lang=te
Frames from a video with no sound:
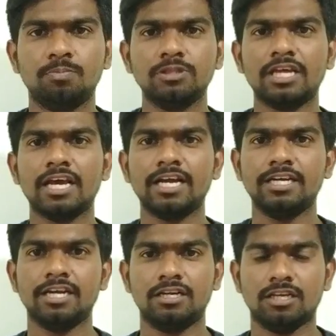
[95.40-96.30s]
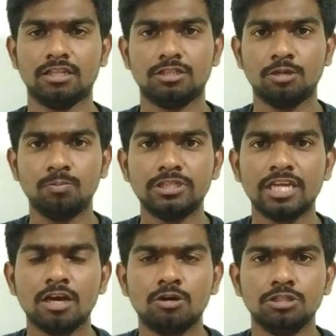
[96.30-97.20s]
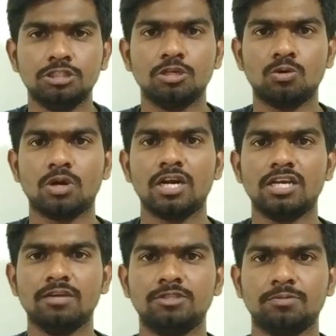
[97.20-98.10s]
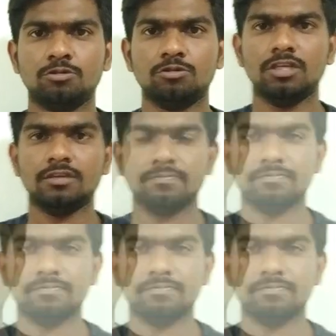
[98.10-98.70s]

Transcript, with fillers: త్రిపుల్ తలాక్ అంటే ఏంటి త్రిపుల్ తలాక్ గురించి కురాన్ ఏం చెబుతుంది